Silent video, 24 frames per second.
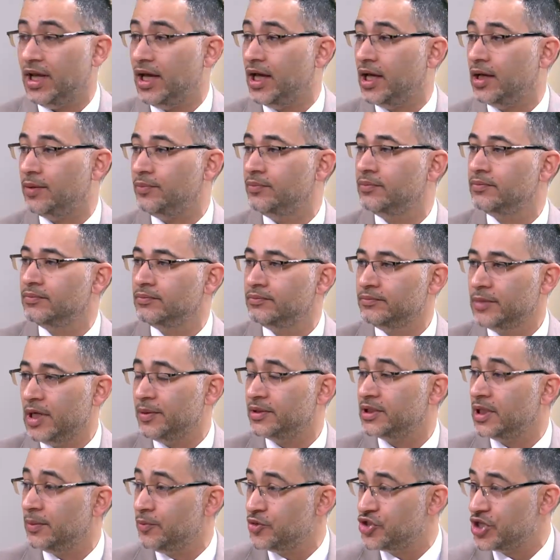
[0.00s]
عام ما
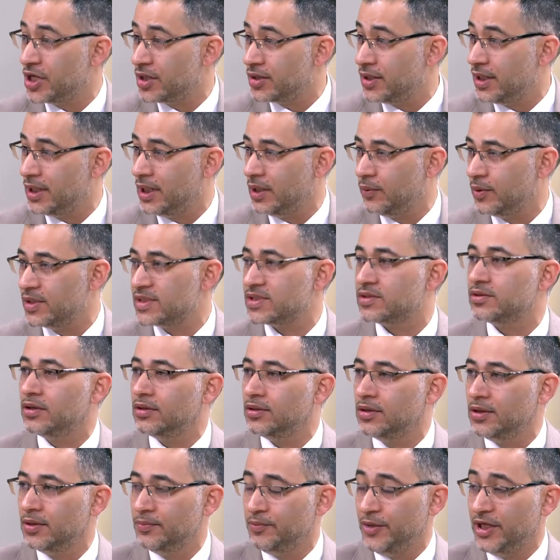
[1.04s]
بيهتمش كثير لوزنه
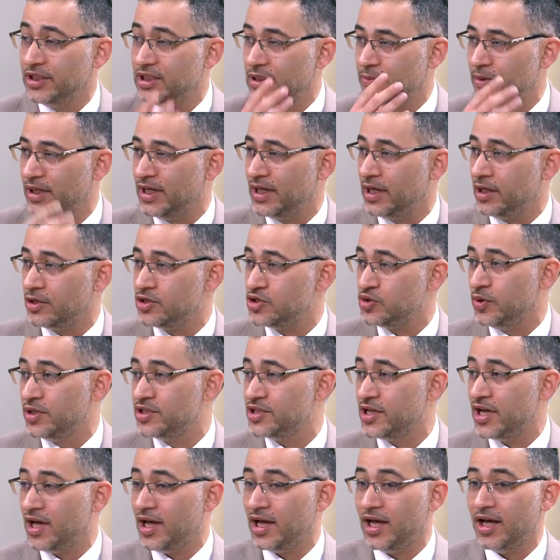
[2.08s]
بيعتبر الكرش
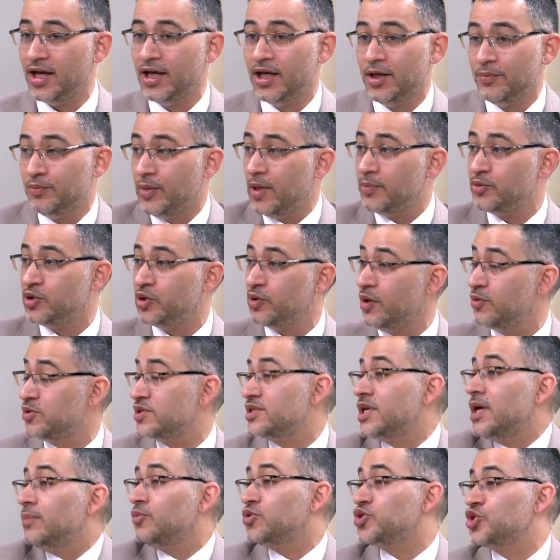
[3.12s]
وجاهه ما بتوعى
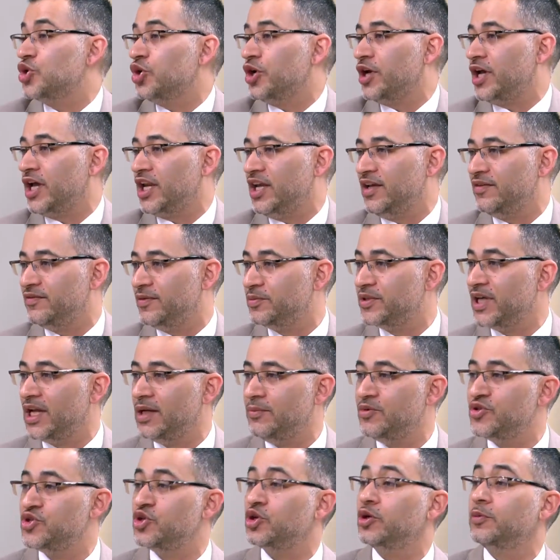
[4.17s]
مصابه سكري فبالتالي
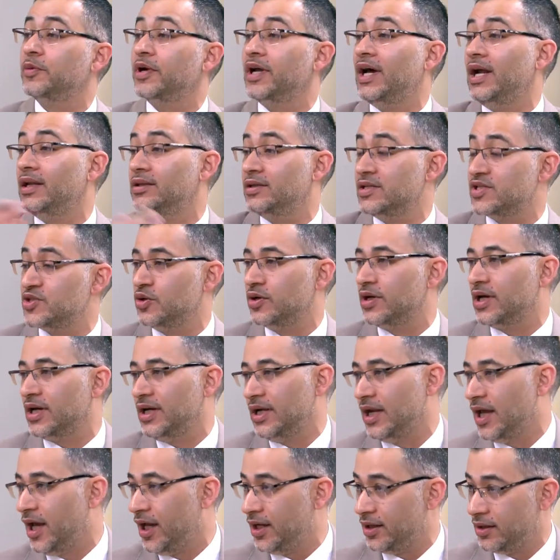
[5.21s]
بيجونا مرحله السكري
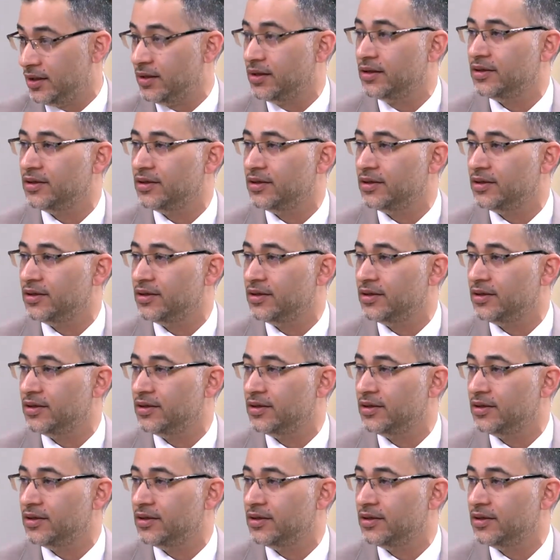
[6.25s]
لاحقا